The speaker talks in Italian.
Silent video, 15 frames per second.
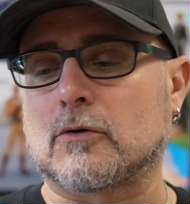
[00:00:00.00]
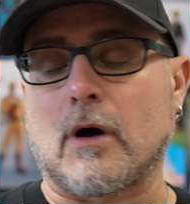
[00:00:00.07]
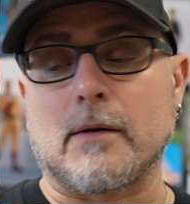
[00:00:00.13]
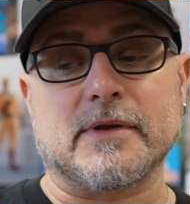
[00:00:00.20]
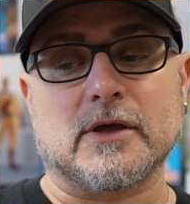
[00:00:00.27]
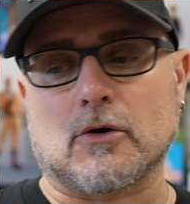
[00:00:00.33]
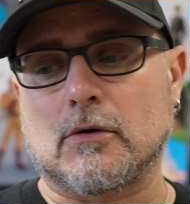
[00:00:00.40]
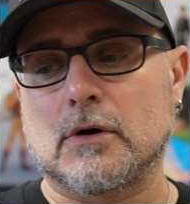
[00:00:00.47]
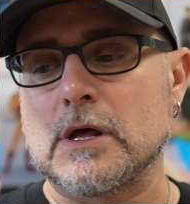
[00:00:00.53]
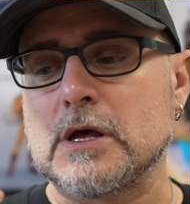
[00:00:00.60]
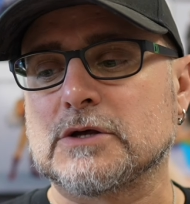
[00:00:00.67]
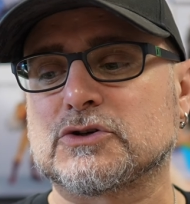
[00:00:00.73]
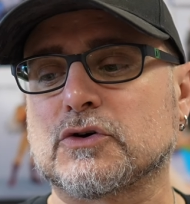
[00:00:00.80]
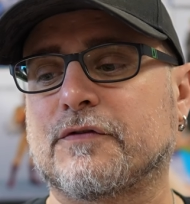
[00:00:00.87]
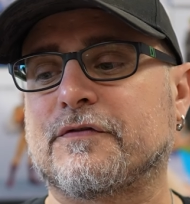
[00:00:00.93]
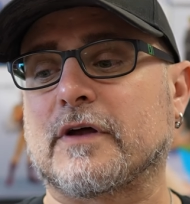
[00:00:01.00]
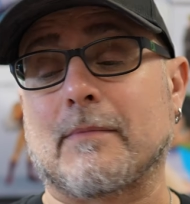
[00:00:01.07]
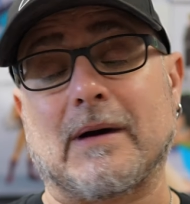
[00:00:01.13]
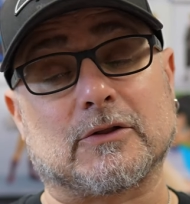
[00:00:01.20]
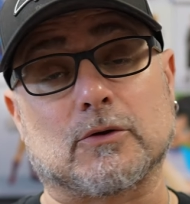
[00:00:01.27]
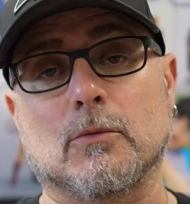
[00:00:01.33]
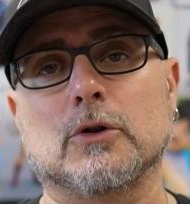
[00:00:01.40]
qua, mi ero
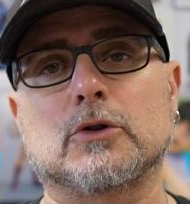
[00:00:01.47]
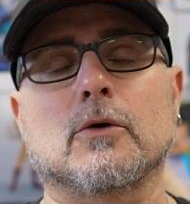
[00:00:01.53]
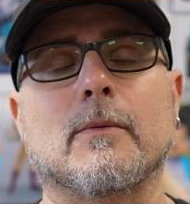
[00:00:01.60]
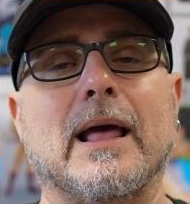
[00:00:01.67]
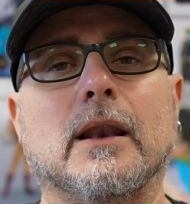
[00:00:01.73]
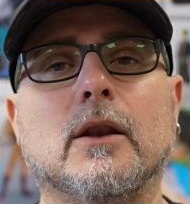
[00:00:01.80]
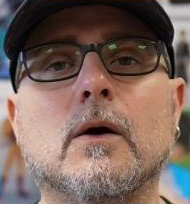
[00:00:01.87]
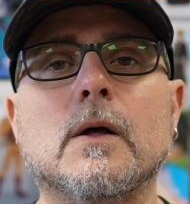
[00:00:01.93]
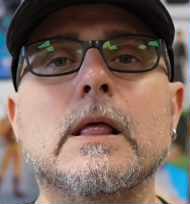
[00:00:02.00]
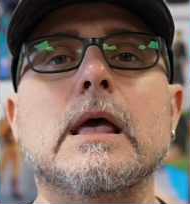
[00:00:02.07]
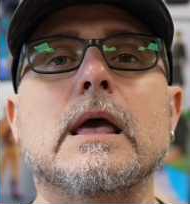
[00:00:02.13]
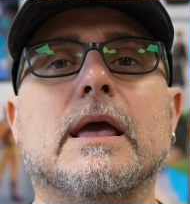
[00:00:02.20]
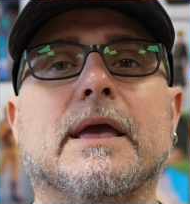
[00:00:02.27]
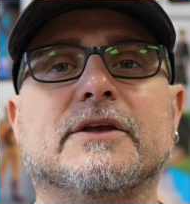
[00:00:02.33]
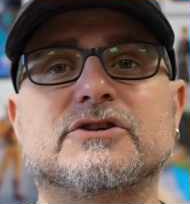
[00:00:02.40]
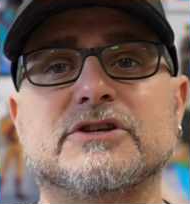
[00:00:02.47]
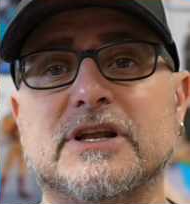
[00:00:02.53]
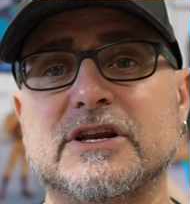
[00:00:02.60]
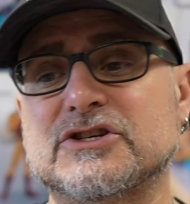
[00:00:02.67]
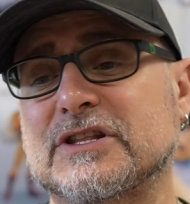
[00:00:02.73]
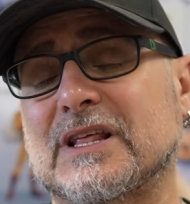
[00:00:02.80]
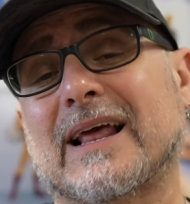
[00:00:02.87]
soffermato molto bello, eccetera,
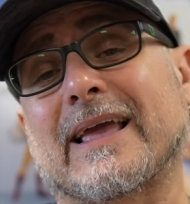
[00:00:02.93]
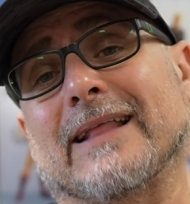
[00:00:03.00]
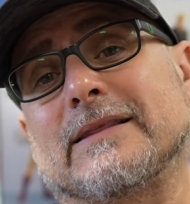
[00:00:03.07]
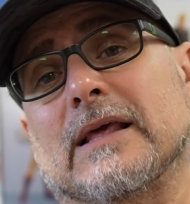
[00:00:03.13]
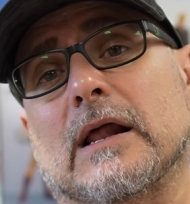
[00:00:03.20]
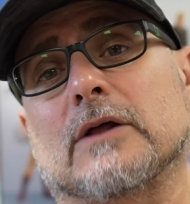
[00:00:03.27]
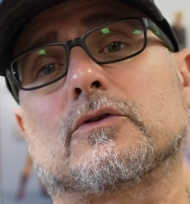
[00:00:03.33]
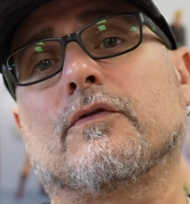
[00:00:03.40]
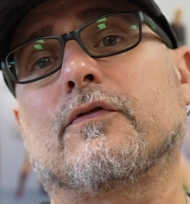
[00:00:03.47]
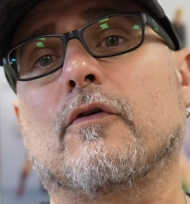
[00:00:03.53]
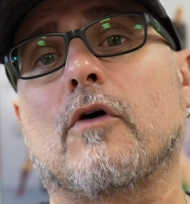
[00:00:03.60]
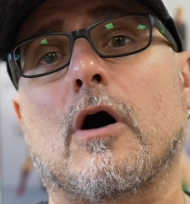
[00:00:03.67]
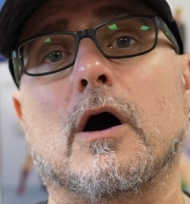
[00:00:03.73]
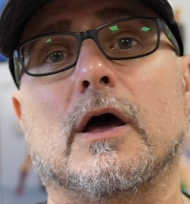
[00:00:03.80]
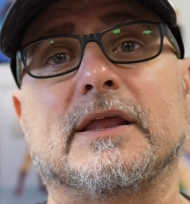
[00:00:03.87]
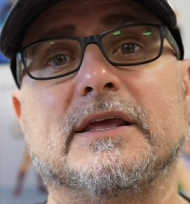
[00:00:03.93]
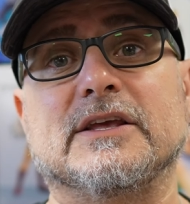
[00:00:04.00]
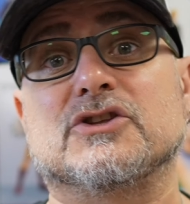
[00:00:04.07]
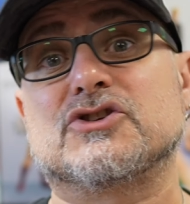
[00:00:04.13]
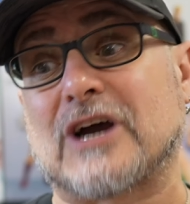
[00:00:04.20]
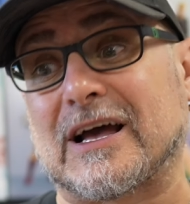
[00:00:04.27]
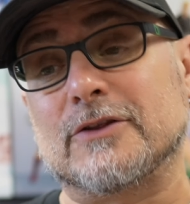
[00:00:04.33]
eccetera, che ha tirato fuori
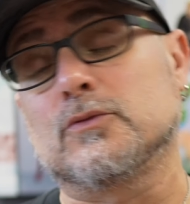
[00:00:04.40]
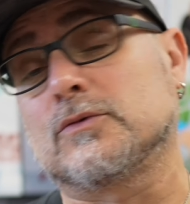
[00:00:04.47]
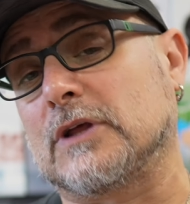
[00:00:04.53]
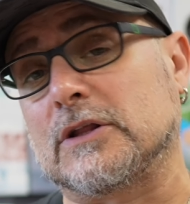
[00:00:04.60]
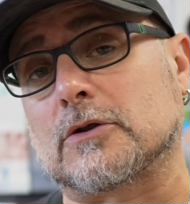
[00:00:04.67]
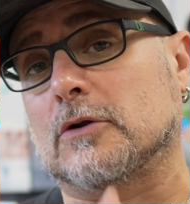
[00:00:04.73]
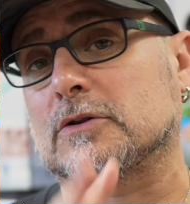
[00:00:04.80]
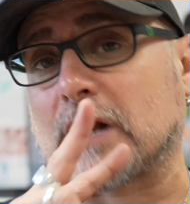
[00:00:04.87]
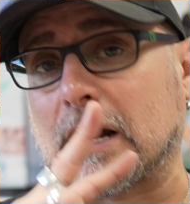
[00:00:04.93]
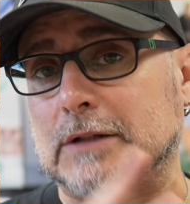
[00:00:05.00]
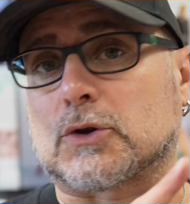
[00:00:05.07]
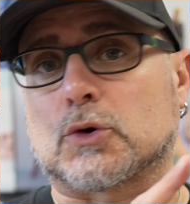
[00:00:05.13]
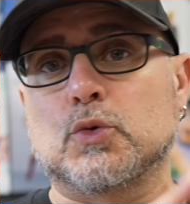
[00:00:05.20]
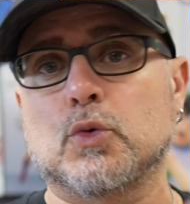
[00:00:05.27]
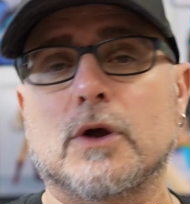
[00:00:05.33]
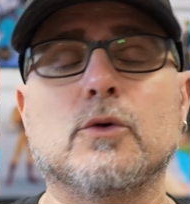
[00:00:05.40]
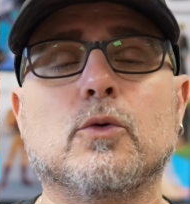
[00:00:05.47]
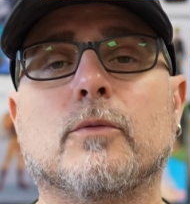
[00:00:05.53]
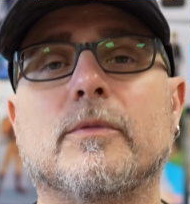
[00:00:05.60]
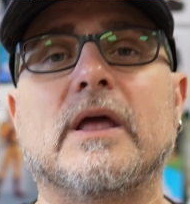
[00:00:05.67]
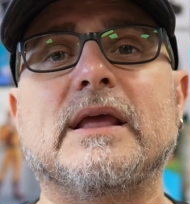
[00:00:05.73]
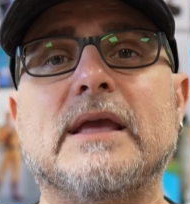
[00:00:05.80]
già di un titolo, tra l'altro, due
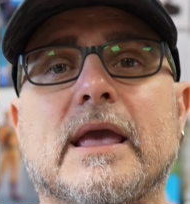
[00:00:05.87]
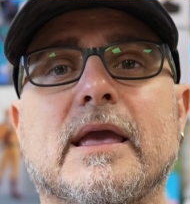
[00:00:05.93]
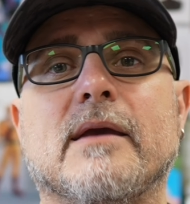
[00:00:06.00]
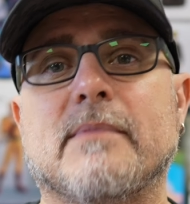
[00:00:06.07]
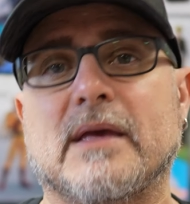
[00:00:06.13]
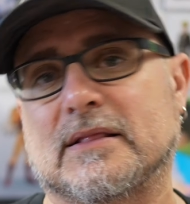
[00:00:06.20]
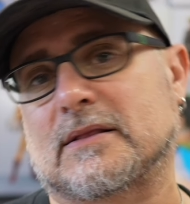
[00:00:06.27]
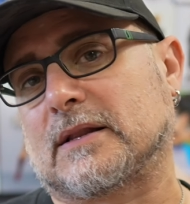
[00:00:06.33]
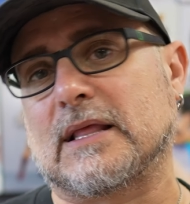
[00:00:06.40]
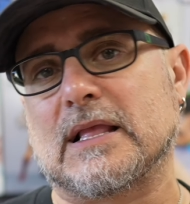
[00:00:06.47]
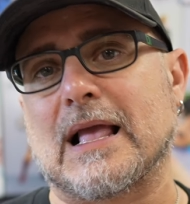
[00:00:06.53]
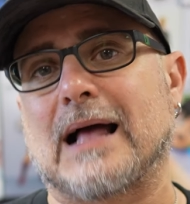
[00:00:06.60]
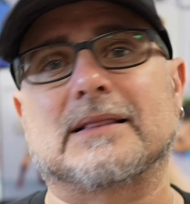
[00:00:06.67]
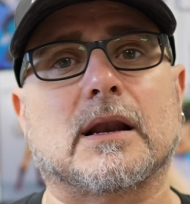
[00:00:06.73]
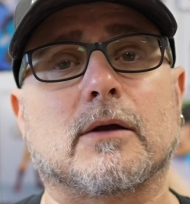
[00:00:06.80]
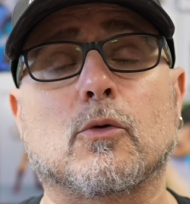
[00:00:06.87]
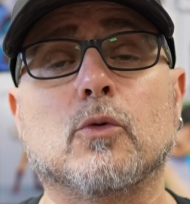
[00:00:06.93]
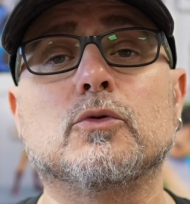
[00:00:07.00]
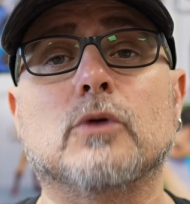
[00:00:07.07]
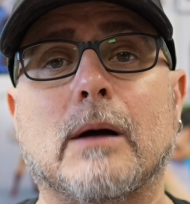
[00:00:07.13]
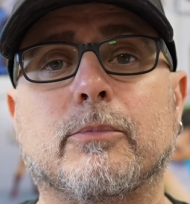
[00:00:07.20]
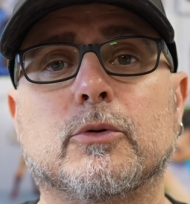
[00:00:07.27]
numeri, e mentre degli altri,
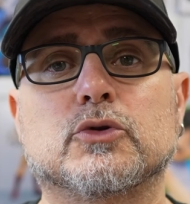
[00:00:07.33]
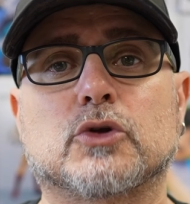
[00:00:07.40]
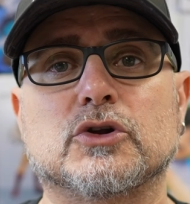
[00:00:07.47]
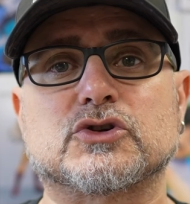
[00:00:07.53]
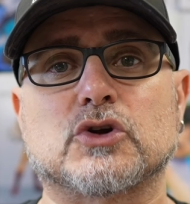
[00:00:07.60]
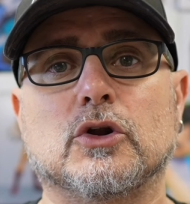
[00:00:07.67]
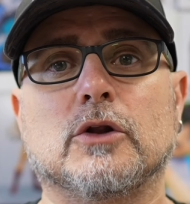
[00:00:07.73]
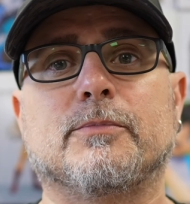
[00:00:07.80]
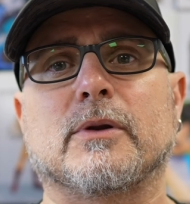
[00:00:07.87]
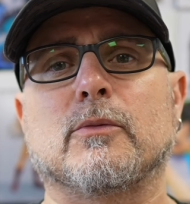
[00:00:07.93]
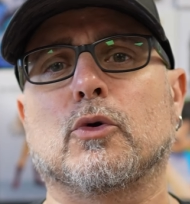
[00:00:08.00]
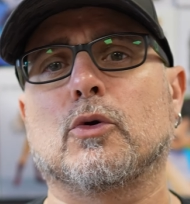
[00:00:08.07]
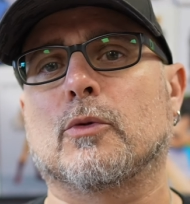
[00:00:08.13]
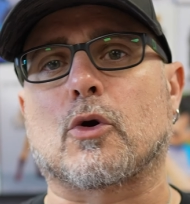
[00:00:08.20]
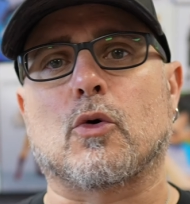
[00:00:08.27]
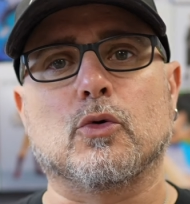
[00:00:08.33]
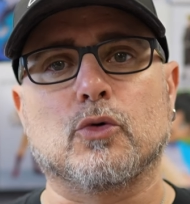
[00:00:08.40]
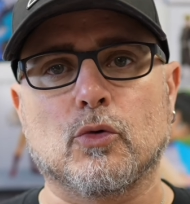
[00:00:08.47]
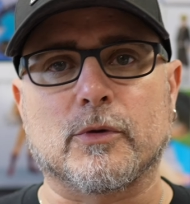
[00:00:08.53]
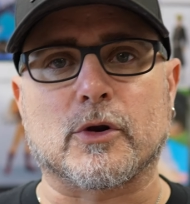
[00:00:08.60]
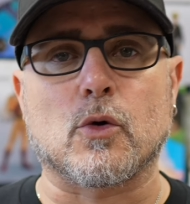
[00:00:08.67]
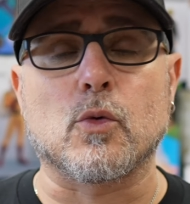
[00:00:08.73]
appunto, solo il primo numero, un
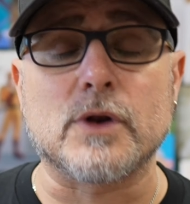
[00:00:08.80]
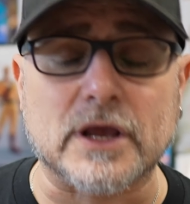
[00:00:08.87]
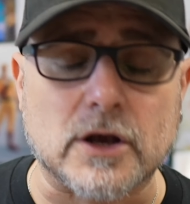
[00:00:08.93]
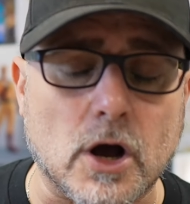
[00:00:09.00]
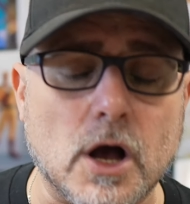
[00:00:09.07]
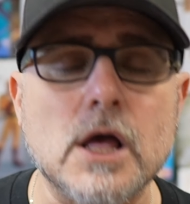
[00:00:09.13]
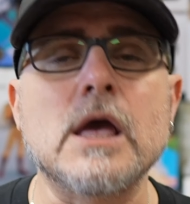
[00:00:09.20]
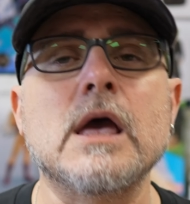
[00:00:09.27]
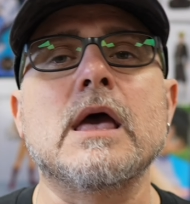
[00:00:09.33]
numero unico.